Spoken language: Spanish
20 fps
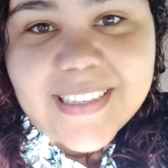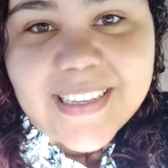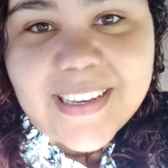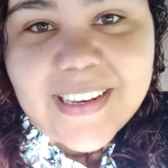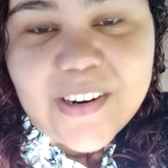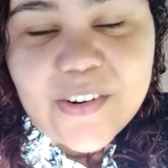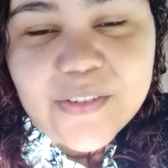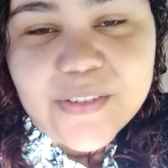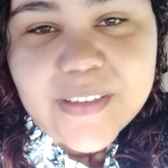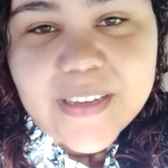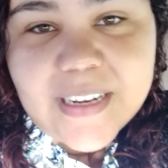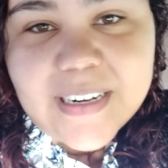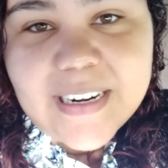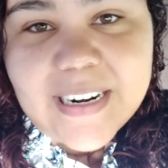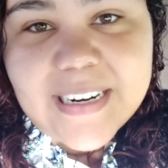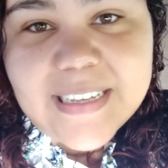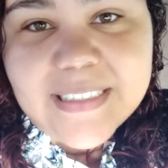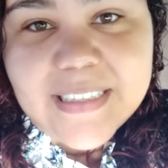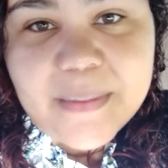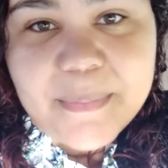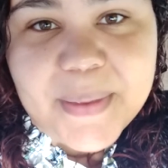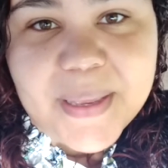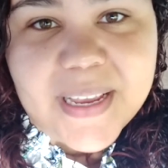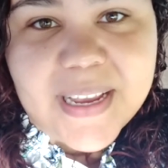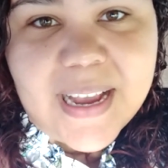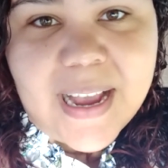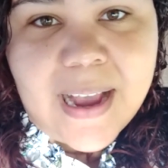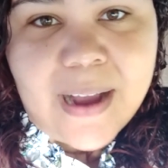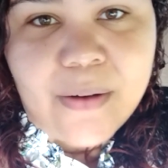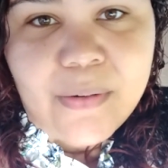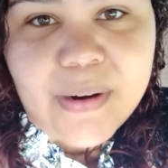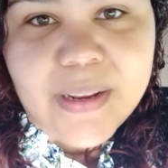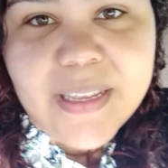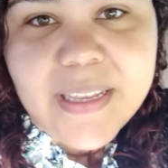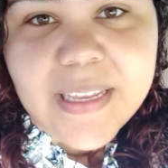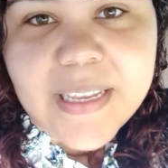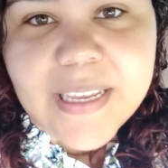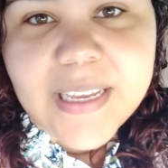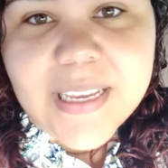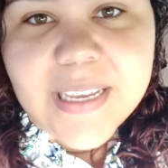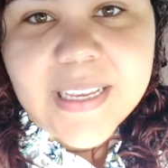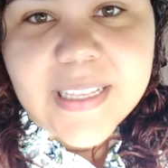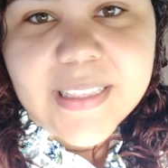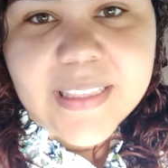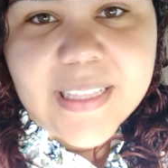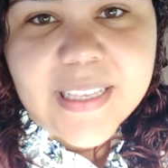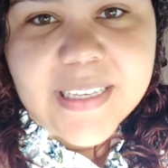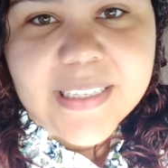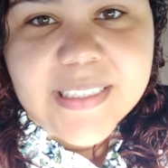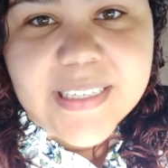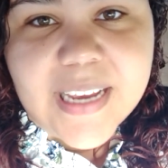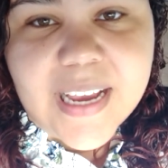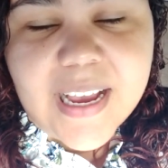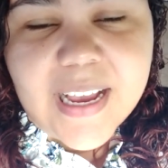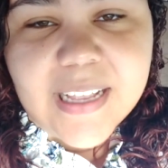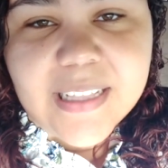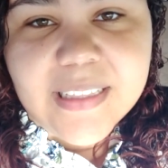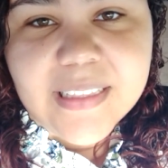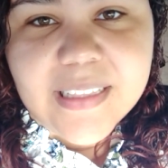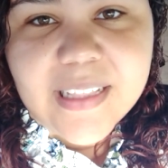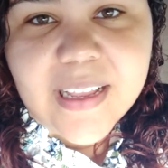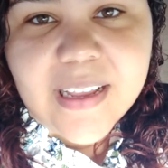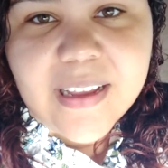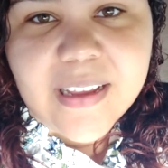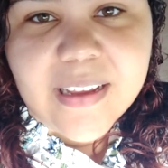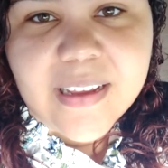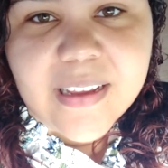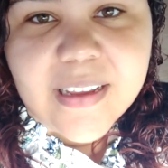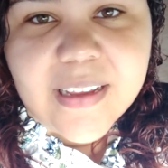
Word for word: de los canales de Mikauli, de Yana,